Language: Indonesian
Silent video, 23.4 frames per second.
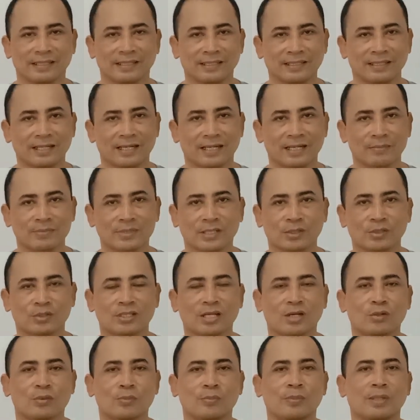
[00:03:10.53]
Jadi dalam satu
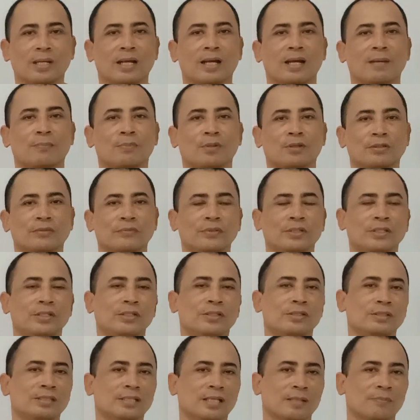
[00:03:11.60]
tahun mengupload
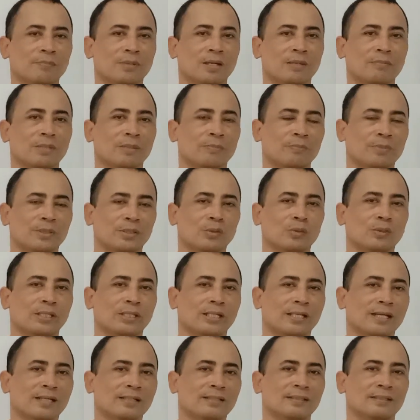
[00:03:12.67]
video tanpa
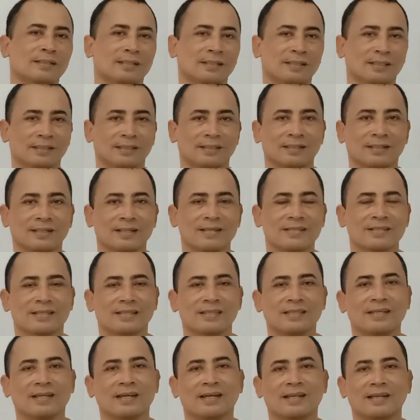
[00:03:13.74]
mempedulikan uh,
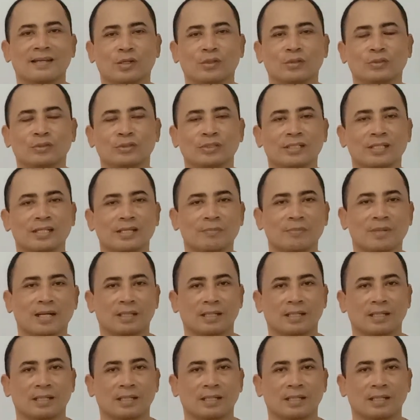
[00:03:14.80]
settingan layoutnya,